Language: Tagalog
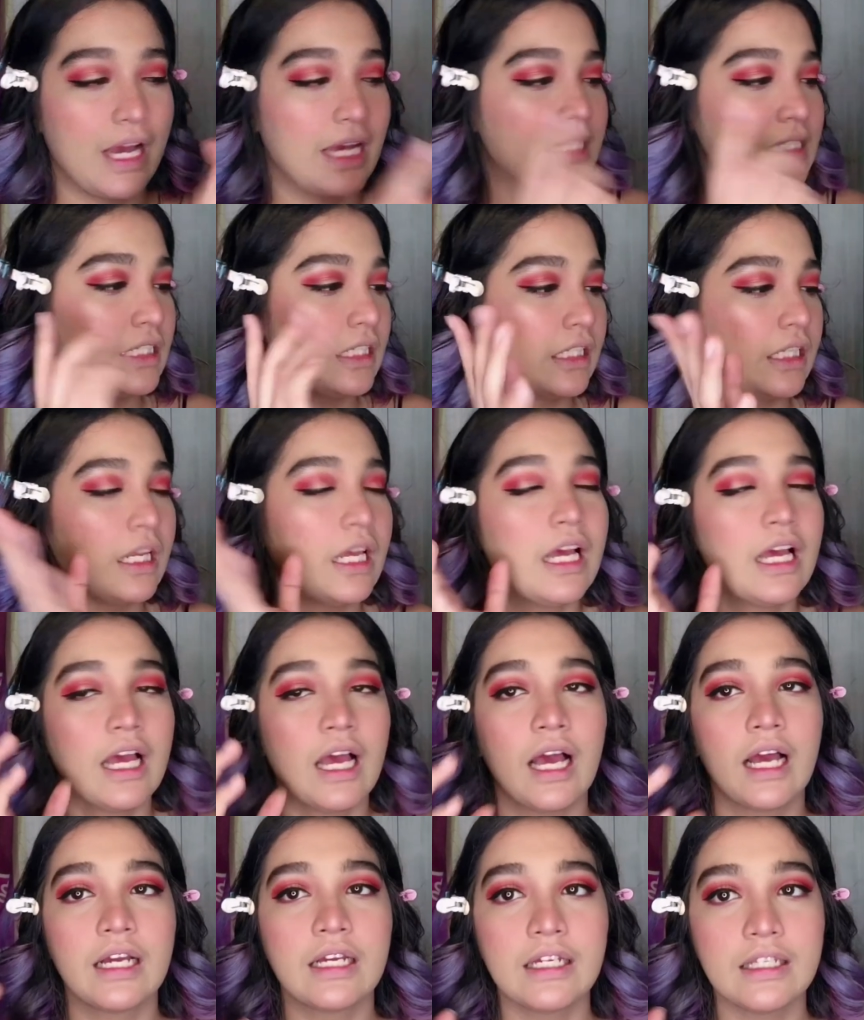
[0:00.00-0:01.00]
As in,
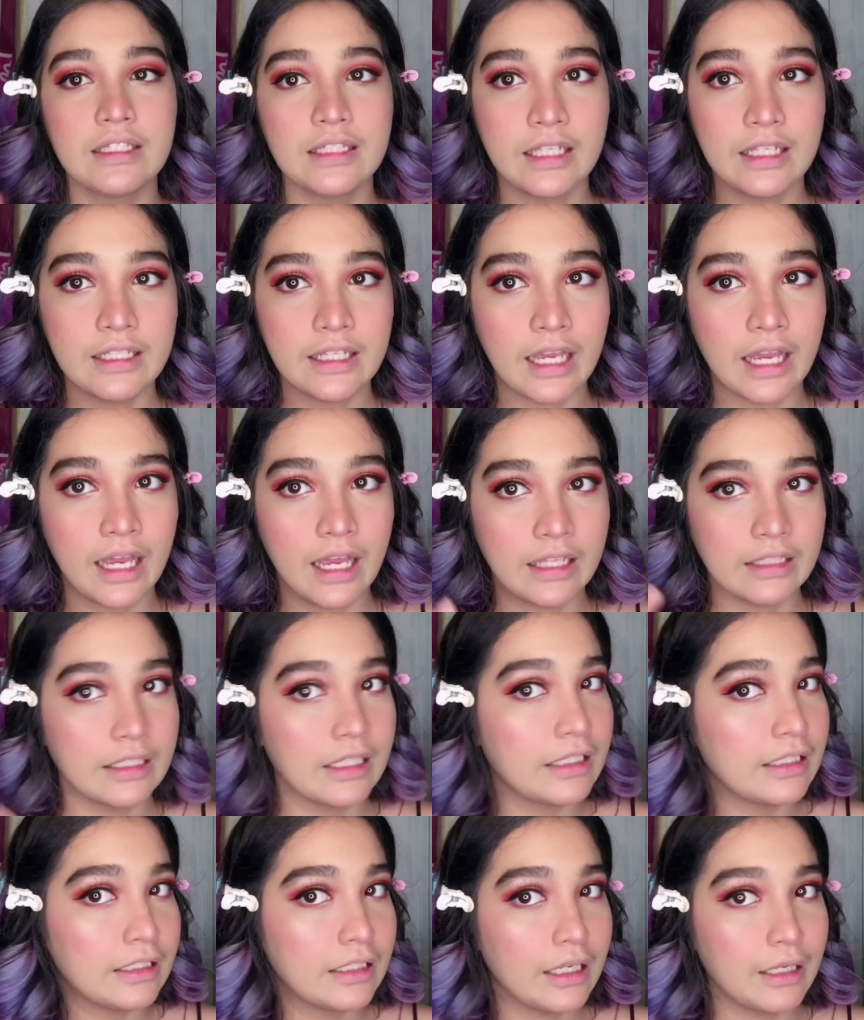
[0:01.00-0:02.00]
ang ganda niya, ang
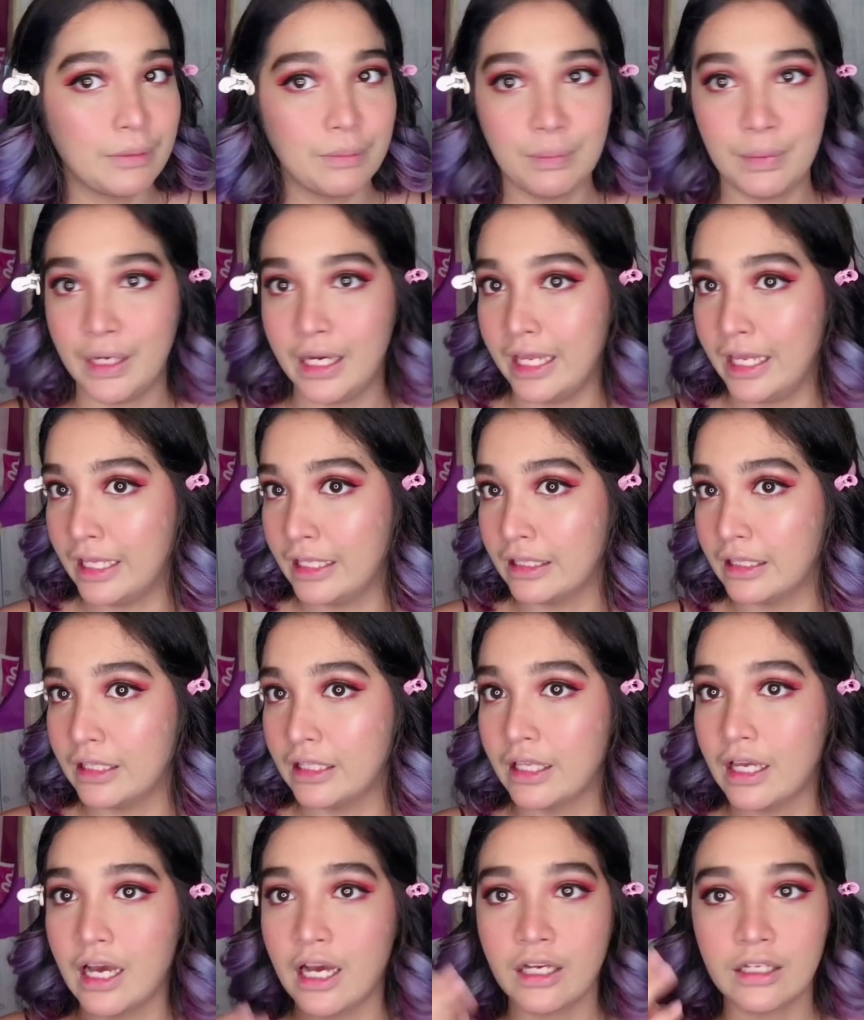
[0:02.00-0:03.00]
dali niya
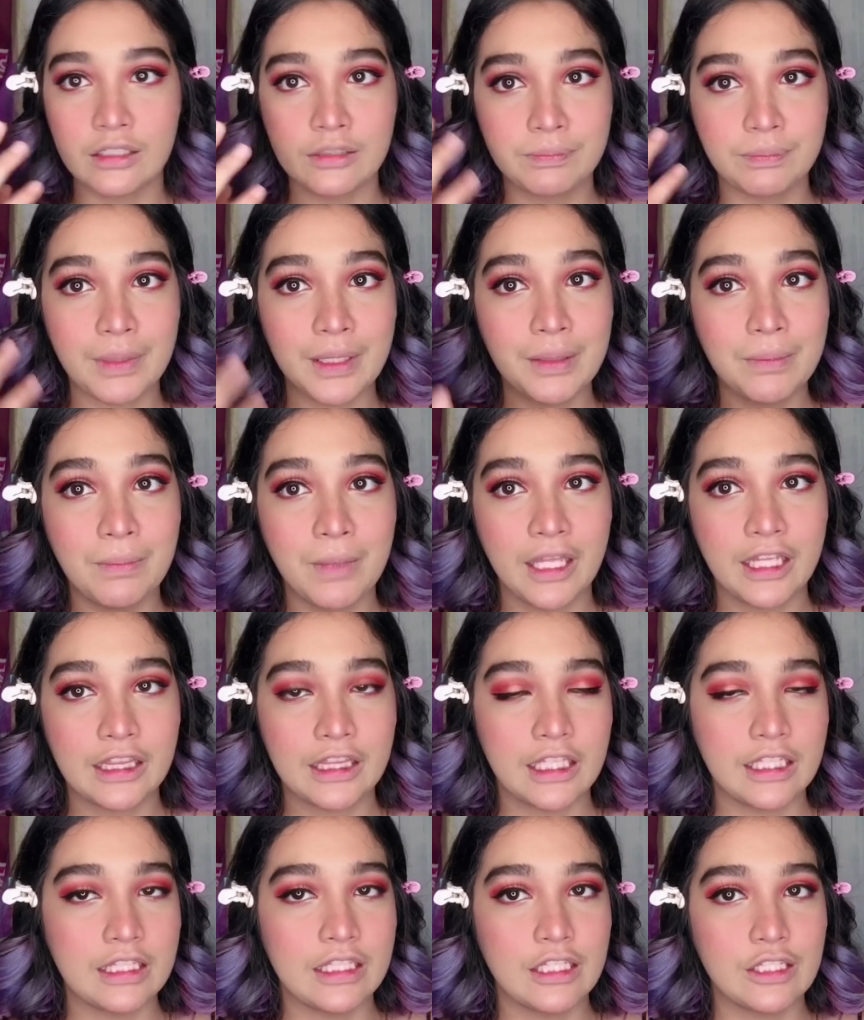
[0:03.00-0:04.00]
i-blend, ang
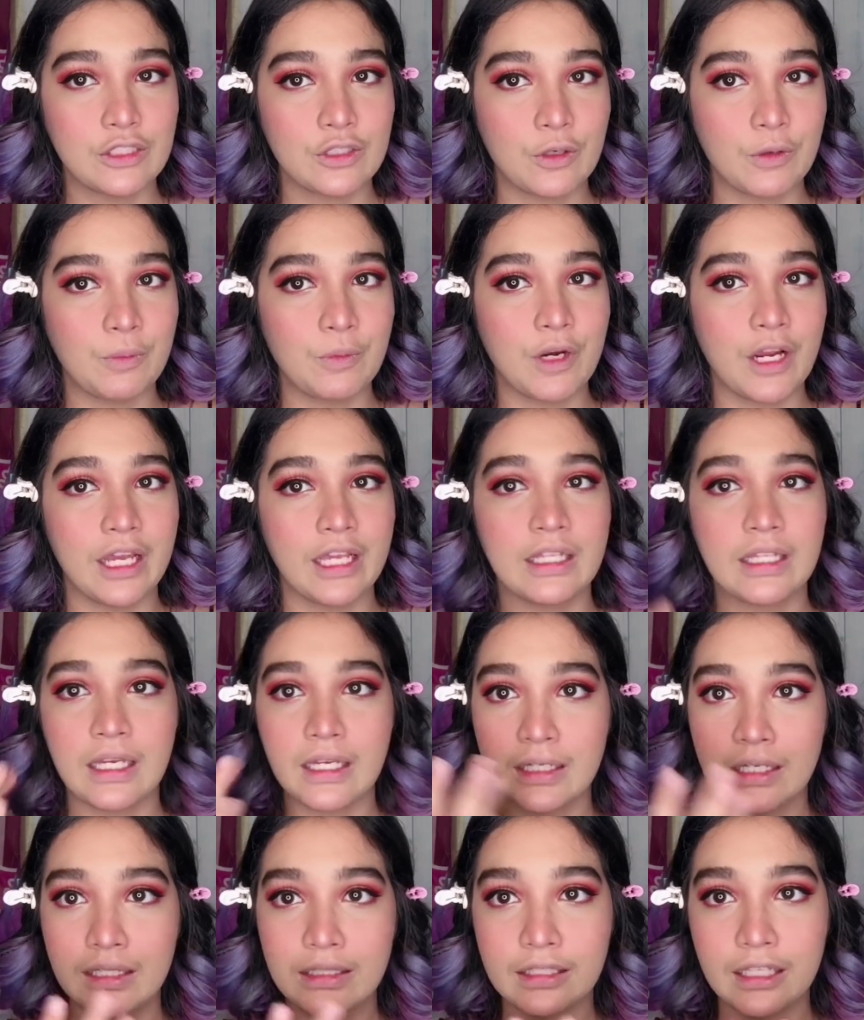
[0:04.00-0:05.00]
pigmented niya sobra, and
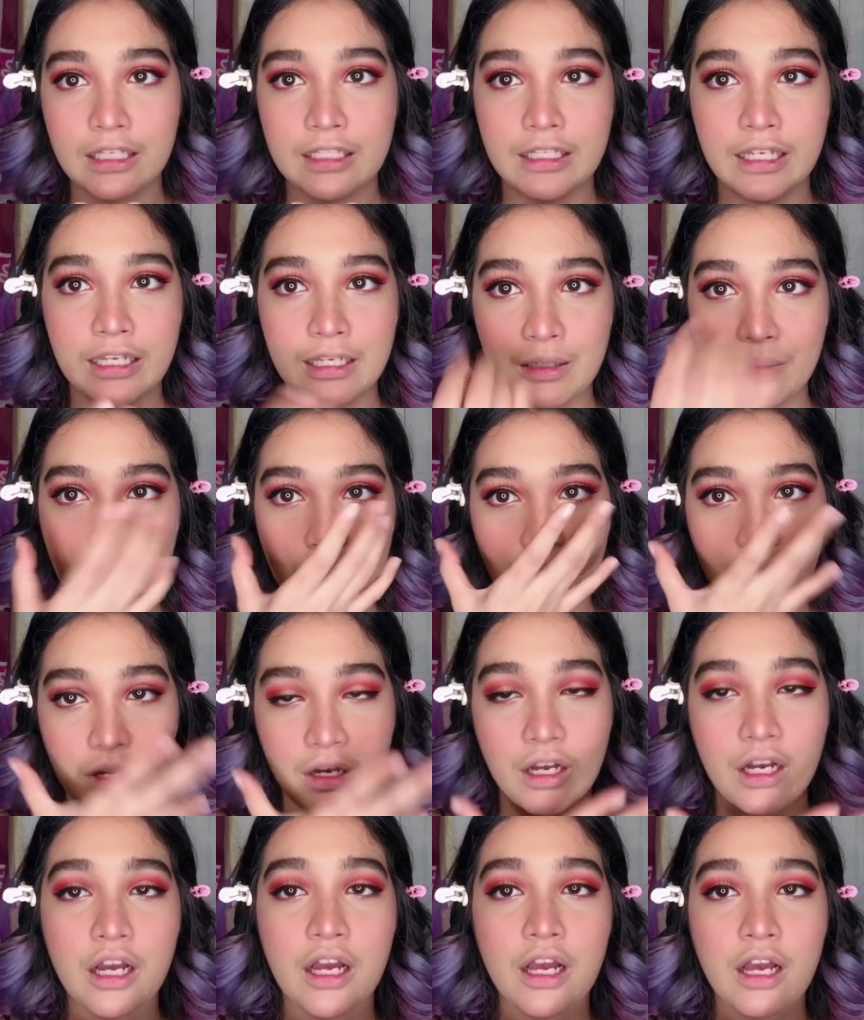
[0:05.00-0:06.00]
ang ganda niya
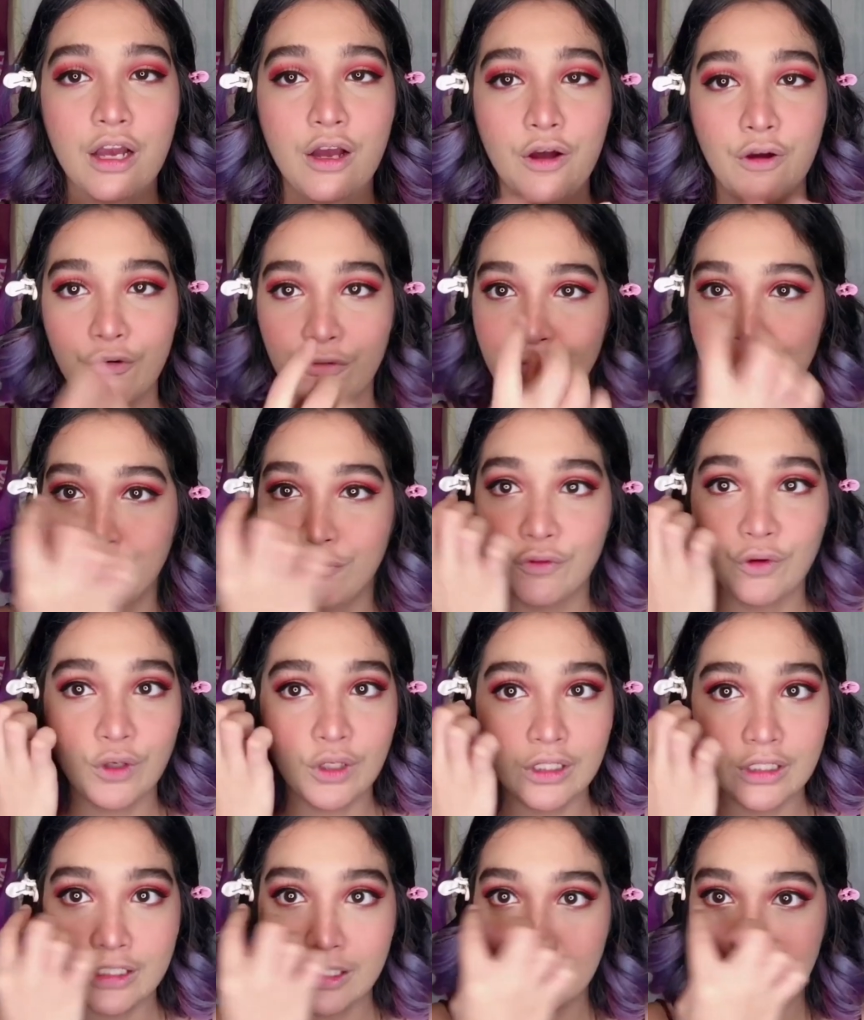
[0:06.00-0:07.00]
ipang
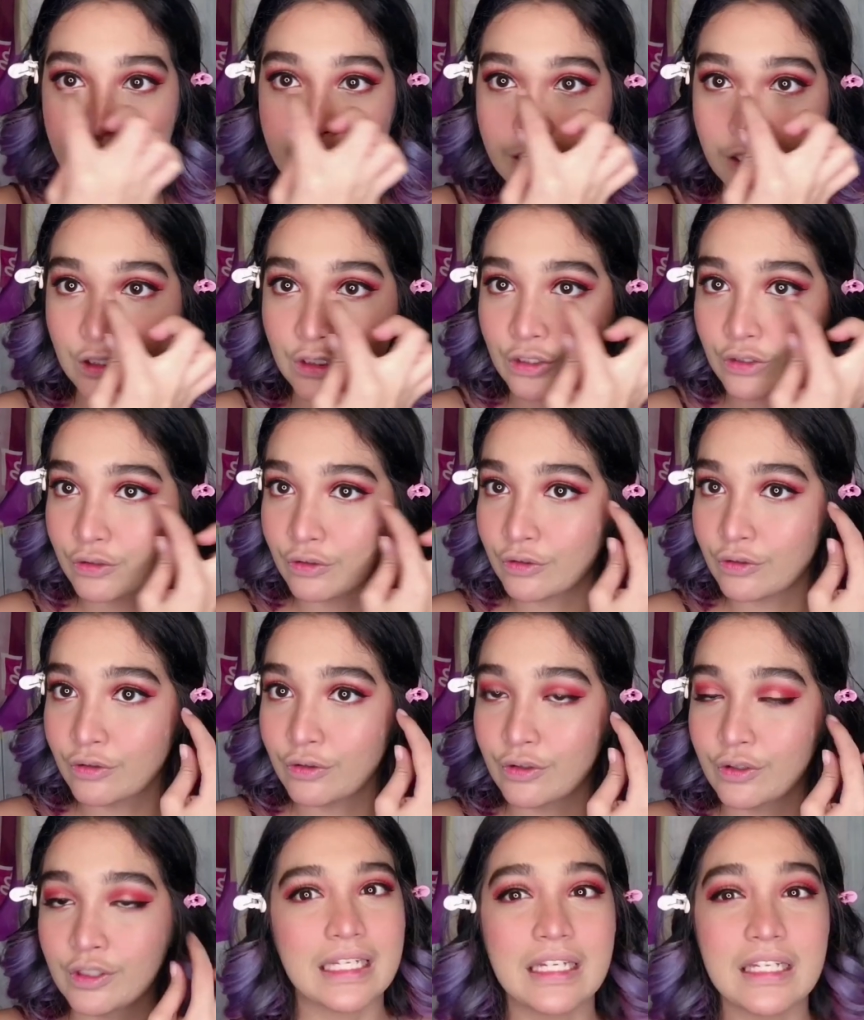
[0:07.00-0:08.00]
full na dito.
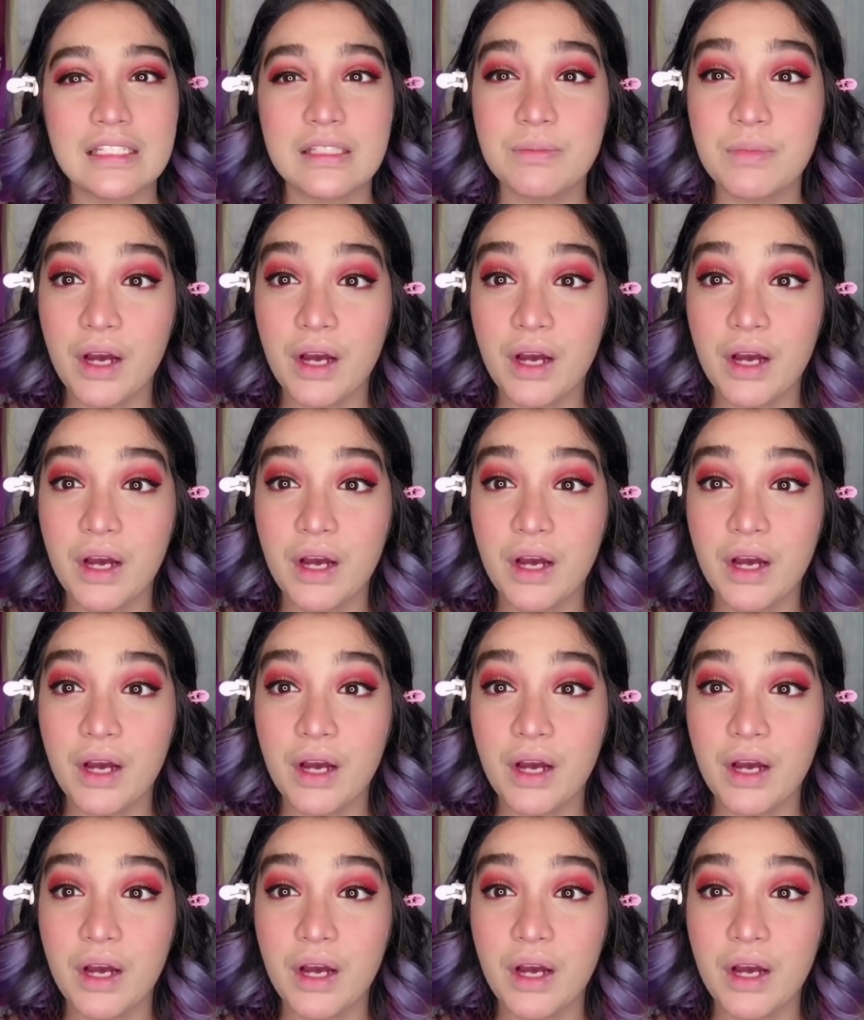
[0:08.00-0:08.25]
Lang si